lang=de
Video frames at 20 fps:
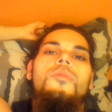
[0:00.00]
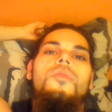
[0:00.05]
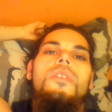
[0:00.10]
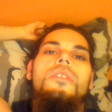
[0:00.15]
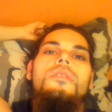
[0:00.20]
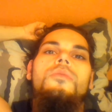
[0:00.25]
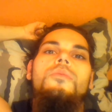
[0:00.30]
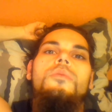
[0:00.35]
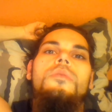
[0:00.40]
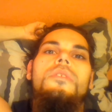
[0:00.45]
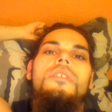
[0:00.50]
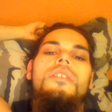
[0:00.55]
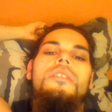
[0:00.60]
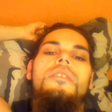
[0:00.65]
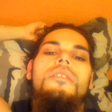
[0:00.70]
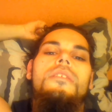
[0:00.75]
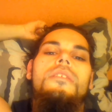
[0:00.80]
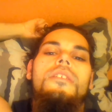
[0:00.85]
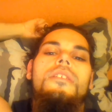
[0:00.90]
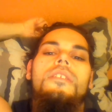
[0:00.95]
laufen können,
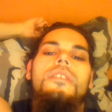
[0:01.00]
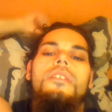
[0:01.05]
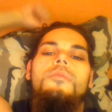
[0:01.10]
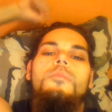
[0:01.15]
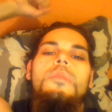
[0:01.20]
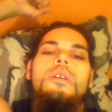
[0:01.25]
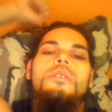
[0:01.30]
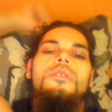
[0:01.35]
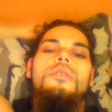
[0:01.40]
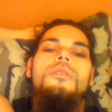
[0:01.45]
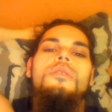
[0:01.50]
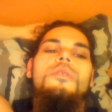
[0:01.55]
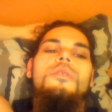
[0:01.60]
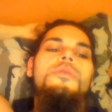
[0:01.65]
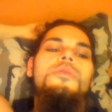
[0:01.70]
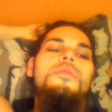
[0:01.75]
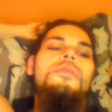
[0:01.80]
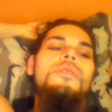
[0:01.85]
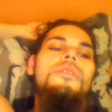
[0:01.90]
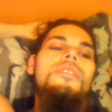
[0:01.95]
also direkt nach dem
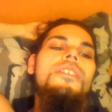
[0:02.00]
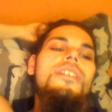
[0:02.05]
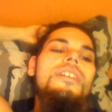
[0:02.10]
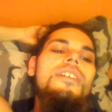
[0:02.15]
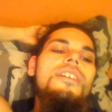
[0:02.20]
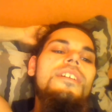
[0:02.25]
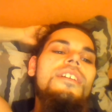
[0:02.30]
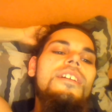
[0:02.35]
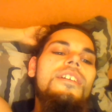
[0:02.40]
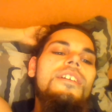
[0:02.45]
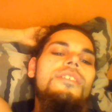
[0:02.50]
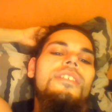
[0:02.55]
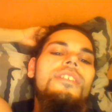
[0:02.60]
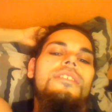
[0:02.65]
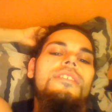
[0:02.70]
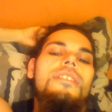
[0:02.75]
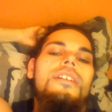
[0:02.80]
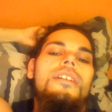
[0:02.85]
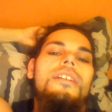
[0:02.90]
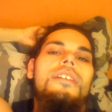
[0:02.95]
Essen. Also
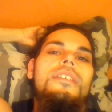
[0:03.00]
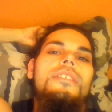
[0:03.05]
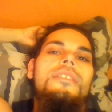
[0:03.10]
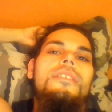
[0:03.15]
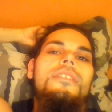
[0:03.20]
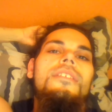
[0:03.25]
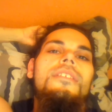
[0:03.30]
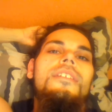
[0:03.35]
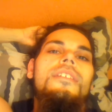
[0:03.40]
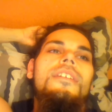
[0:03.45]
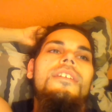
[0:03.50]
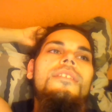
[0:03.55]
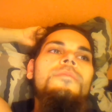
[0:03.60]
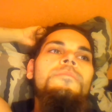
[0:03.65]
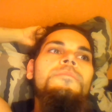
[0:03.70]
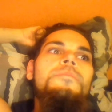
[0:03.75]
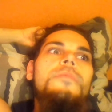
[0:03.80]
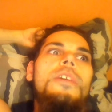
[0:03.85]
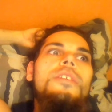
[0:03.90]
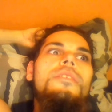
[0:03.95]
jetzt nicht überfressen oder
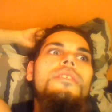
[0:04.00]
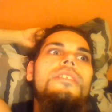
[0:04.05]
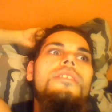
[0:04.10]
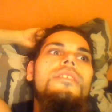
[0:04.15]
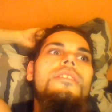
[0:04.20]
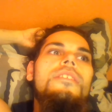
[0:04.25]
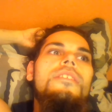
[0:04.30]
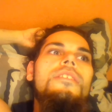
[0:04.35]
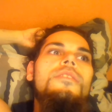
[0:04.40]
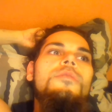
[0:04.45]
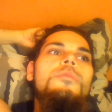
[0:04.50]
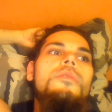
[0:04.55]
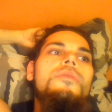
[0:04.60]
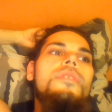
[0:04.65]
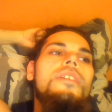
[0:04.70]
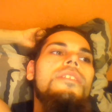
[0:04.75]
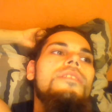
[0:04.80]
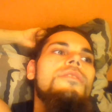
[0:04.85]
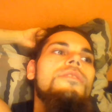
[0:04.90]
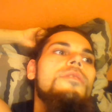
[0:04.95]
sowas. Das schon
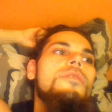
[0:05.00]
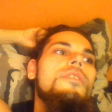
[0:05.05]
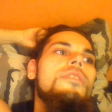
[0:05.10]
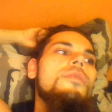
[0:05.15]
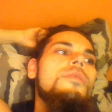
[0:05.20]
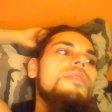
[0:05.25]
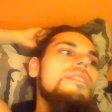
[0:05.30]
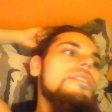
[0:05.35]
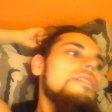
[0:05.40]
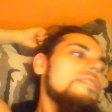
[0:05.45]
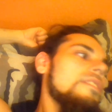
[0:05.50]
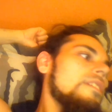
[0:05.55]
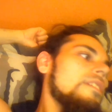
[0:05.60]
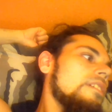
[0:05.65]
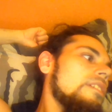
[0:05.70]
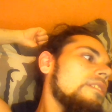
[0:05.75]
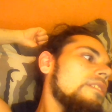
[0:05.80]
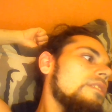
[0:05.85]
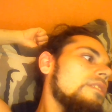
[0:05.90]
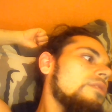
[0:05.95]
gar nichts. Das andere dürfte
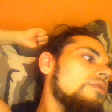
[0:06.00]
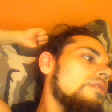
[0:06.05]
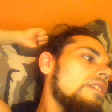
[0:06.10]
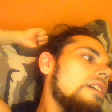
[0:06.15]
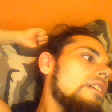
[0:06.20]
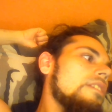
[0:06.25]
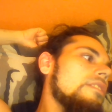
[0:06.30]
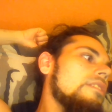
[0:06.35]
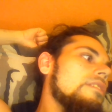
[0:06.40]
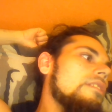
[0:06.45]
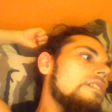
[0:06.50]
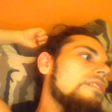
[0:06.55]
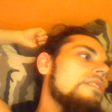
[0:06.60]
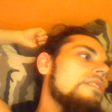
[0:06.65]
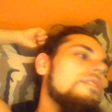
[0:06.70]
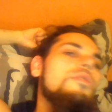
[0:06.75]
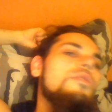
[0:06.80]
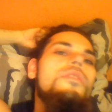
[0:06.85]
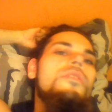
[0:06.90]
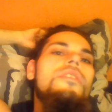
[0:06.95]
sein, dass ähm,
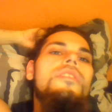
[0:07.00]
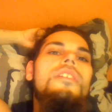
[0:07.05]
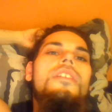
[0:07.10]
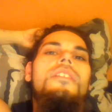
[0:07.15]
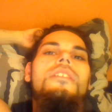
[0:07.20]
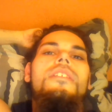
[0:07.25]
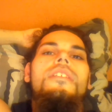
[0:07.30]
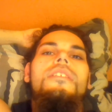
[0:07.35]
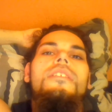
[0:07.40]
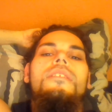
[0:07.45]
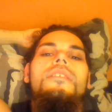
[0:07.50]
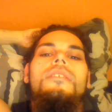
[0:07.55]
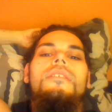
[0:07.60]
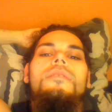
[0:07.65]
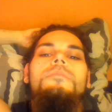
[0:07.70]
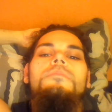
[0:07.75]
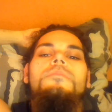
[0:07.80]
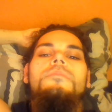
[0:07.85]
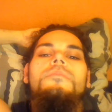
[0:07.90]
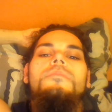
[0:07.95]
der Stuhlgang
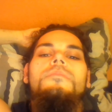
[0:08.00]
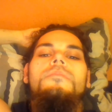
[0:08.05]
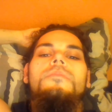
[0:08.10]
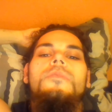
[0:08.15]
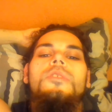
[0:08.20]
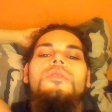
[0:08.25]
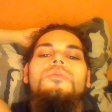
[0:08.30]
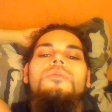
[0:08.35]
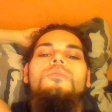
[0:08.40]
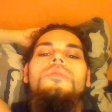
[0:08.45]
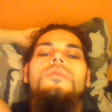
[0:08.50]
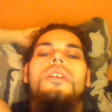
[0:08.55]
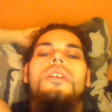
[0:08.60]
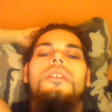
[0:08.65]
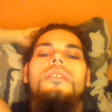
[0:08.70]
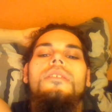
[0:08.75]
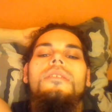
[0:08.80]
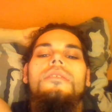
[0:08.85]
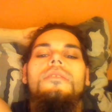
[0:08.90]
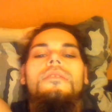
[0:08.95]
dadurch aber noch nicht
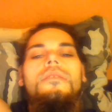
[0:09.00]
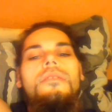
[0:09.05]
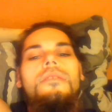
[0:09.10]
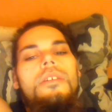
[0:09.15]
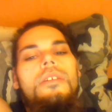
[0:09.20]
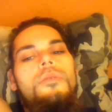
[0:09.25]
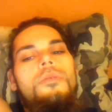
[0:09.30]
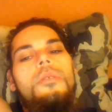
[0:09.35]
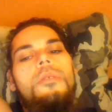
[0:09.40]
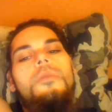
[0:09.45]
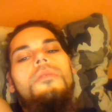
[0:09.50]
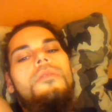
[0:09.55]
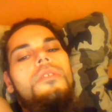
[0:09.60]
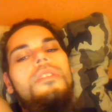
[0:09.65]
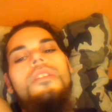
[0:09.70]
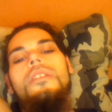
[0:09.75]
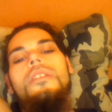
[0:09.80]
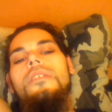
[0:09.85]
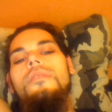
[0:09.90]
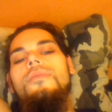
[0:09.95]
aktiviert werden
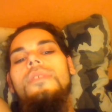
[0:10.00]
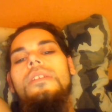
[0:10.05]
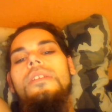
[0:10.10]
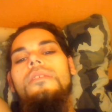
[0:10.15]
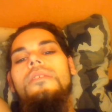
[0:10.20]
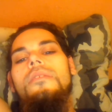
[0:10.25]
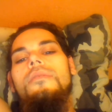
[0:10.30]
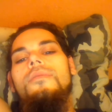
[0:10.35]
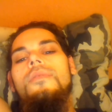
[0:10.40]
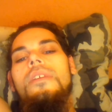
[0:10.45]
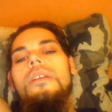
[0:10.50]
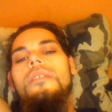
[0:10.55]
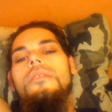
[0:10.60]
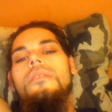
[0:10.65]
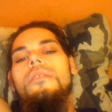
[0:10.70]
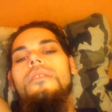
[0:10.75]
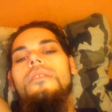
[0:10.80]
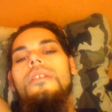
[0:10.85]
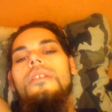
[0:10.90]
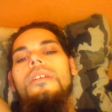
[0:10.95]
wird.
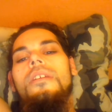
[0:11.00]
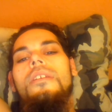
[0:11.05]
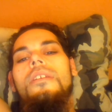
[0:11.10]
Ähm,